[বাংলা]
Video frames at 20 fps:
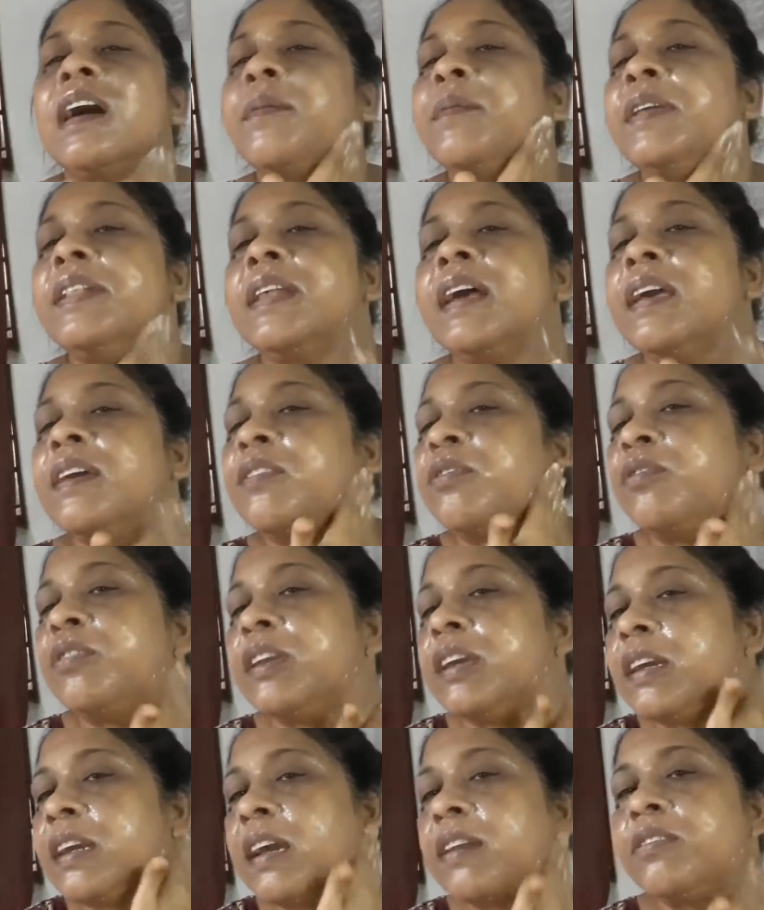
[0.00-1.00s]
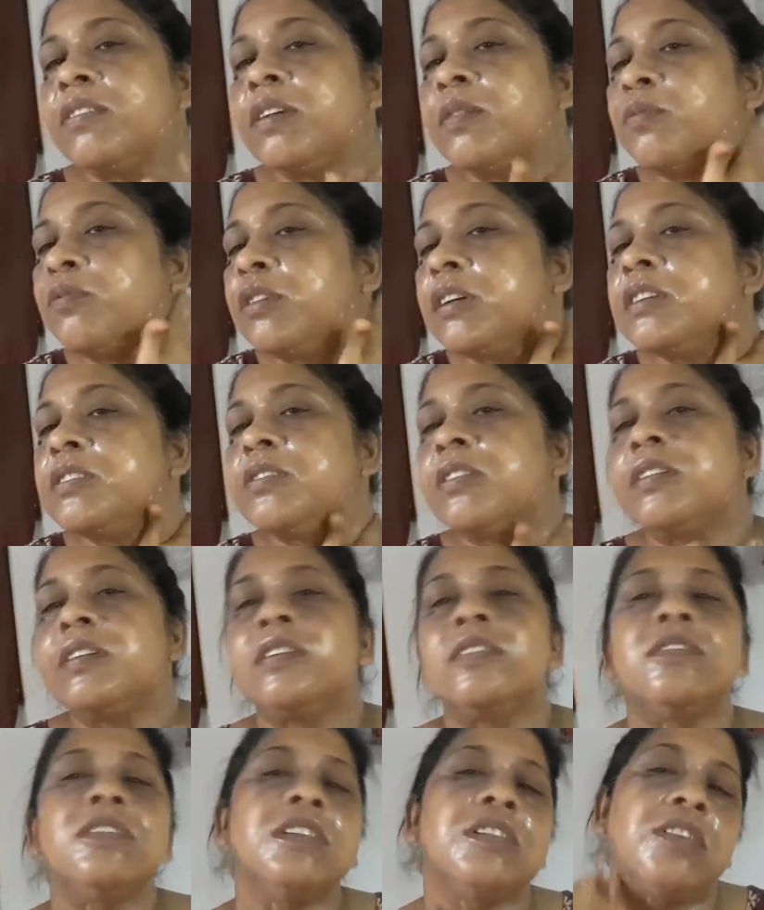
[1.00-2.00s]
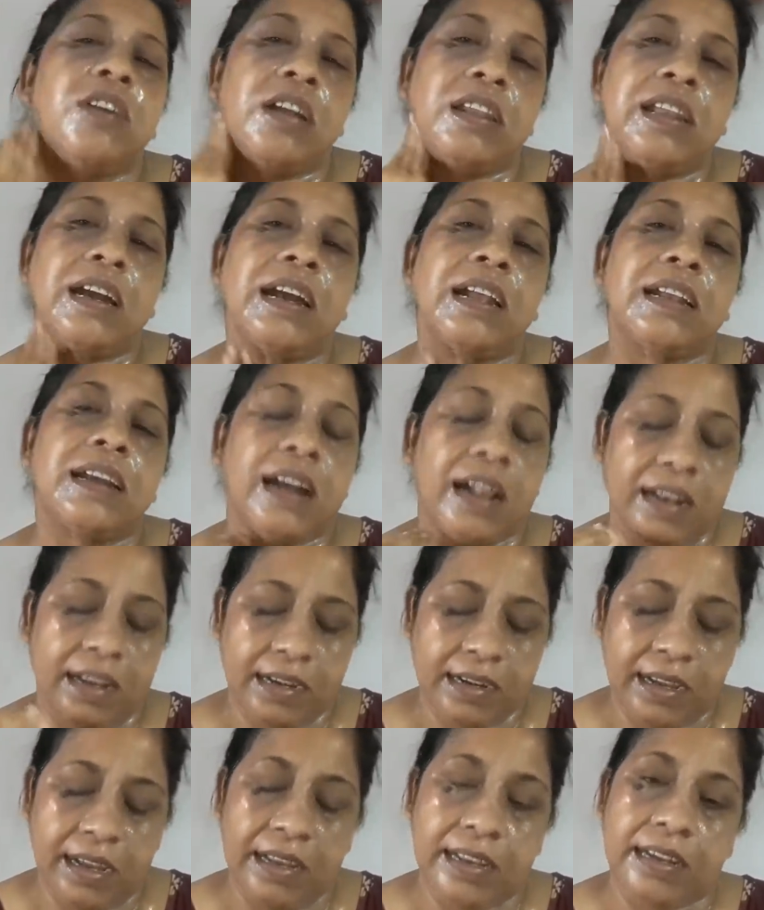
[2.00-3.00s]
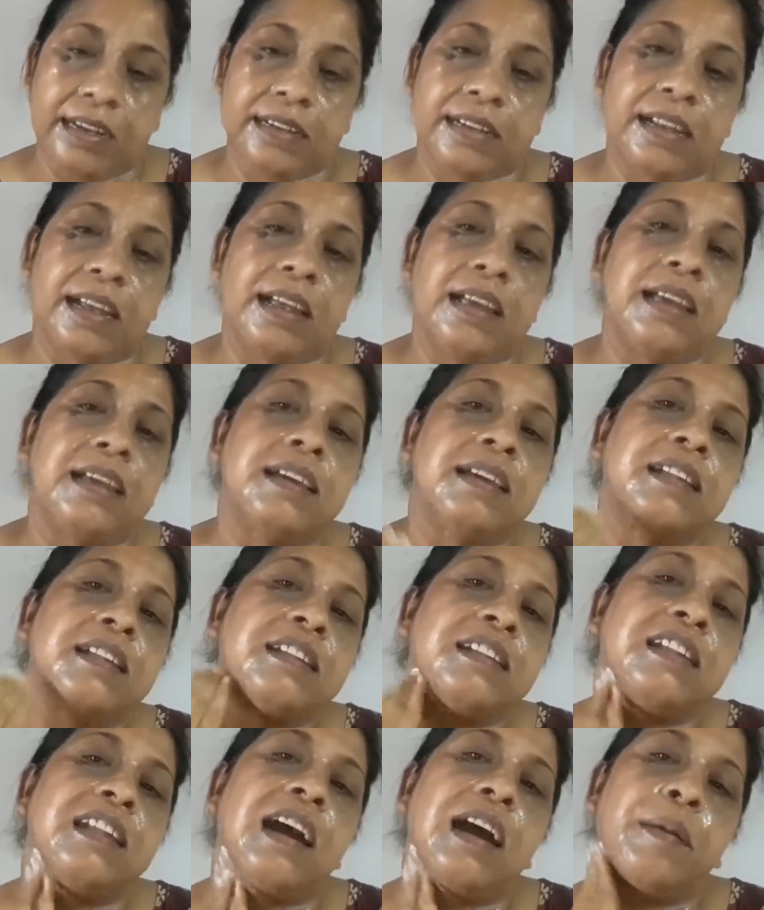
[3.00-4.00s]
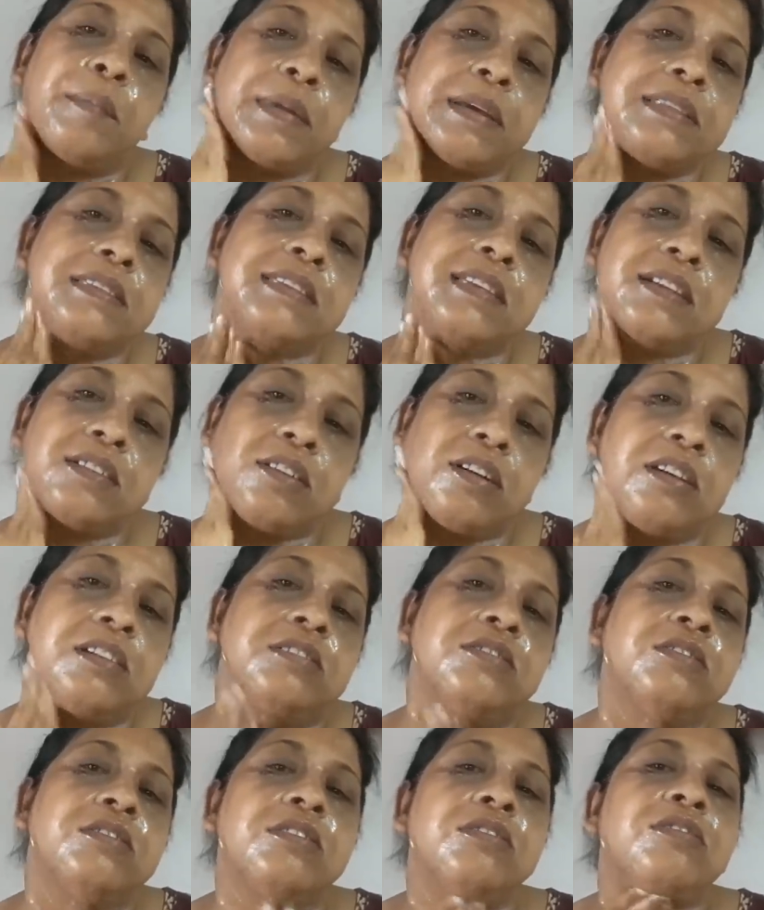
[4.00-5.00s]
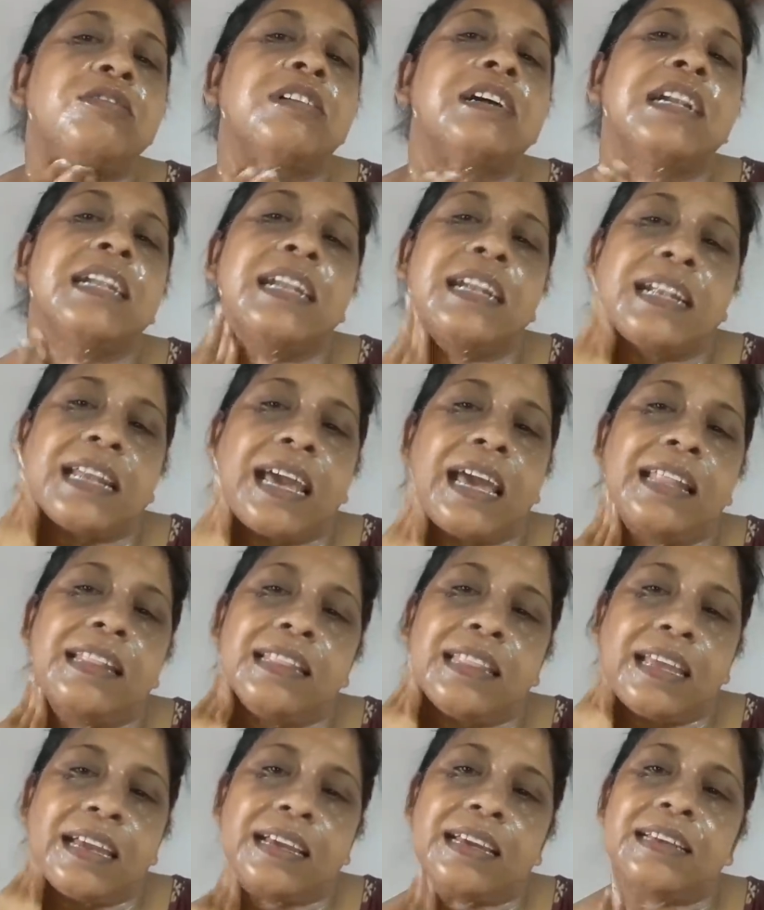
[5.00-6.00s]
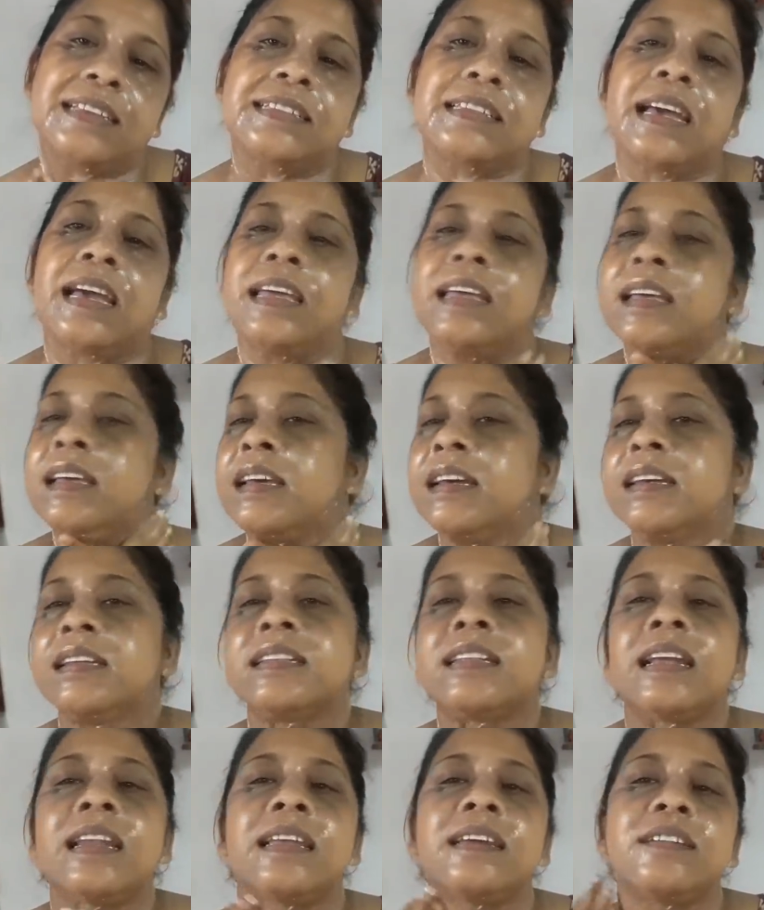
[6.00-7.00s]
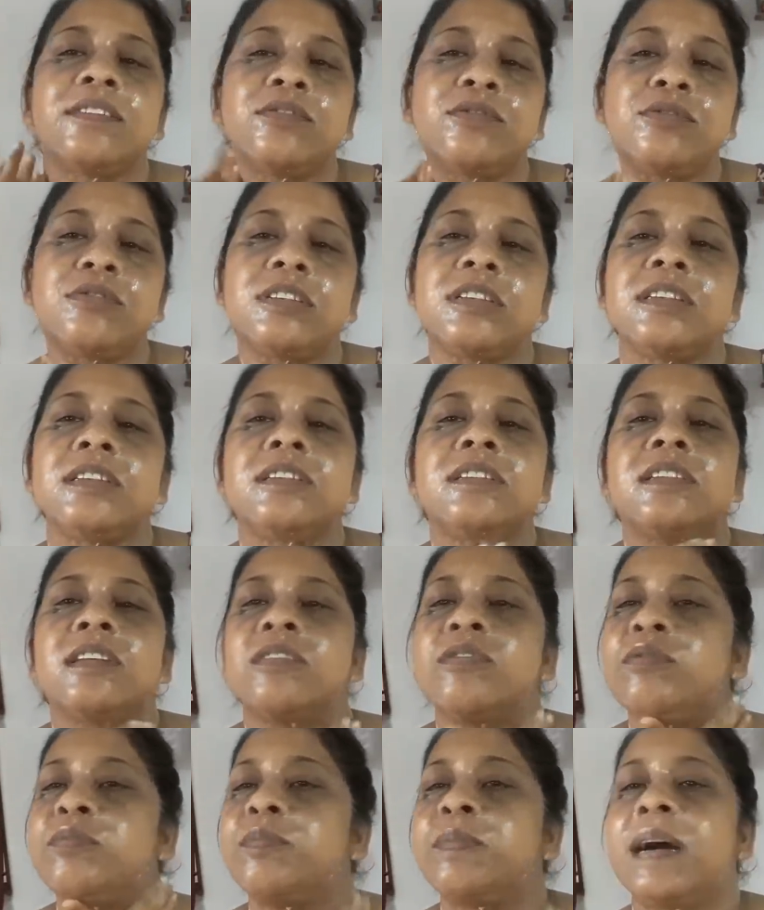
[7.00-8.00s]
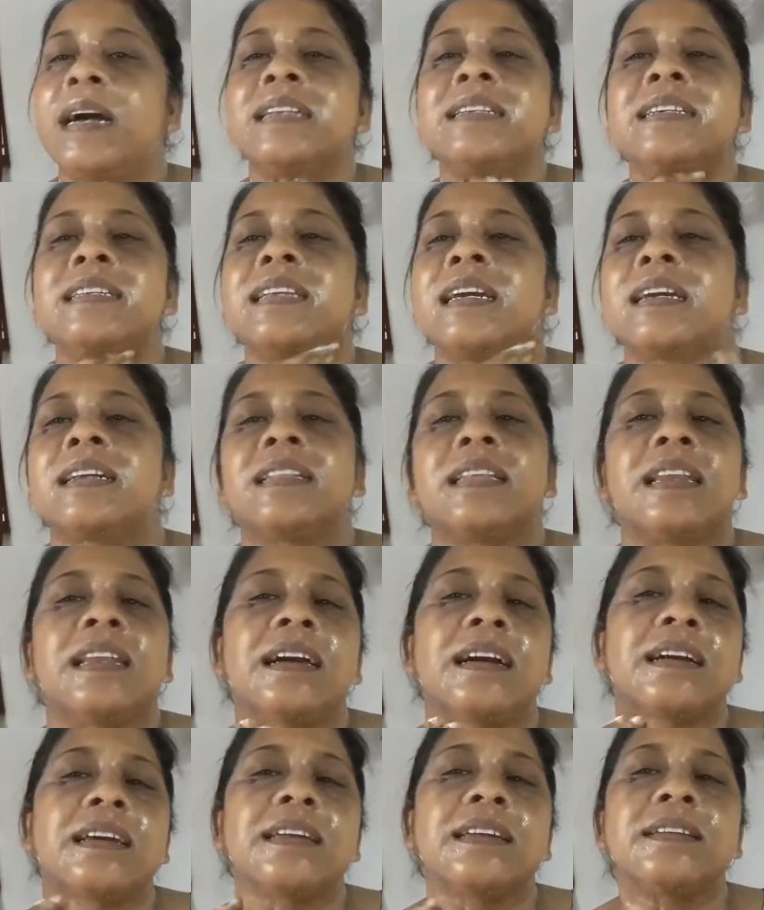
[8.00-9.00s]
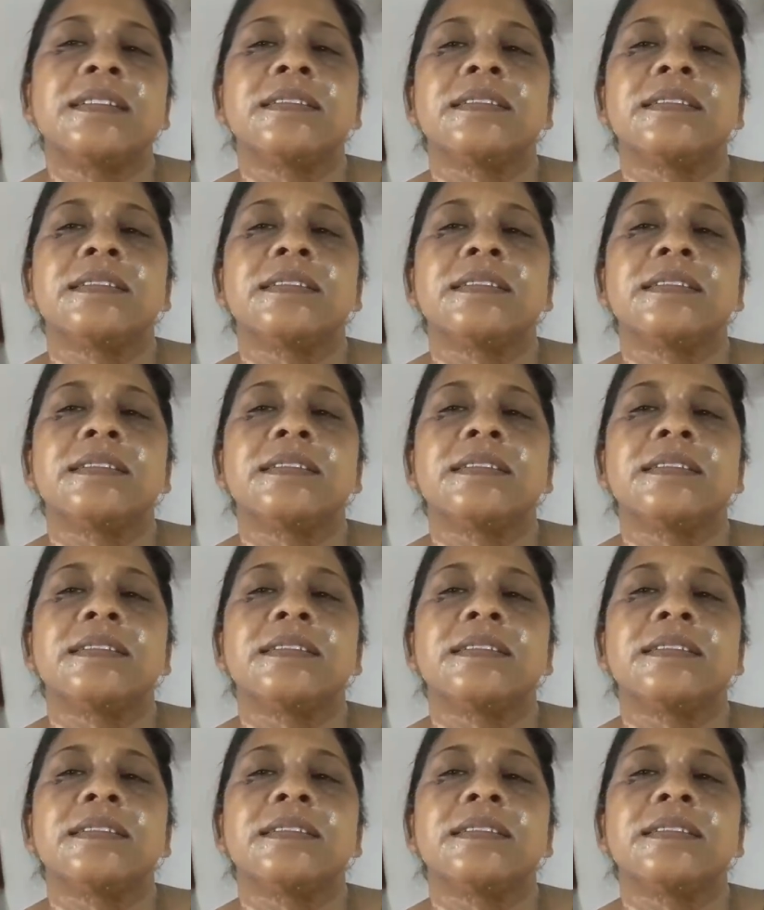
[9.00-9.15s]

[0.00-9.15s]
আমি তাই করি কেননা মুখের সঙ্গে যদি গলার ঘাড়ের কালারটা না ম্যাচিং হয় যদি ওখানে ট্যান থেকে যায় তাহলে কিন্তু জিনিসটা খুব বাজে দেখতে লাগে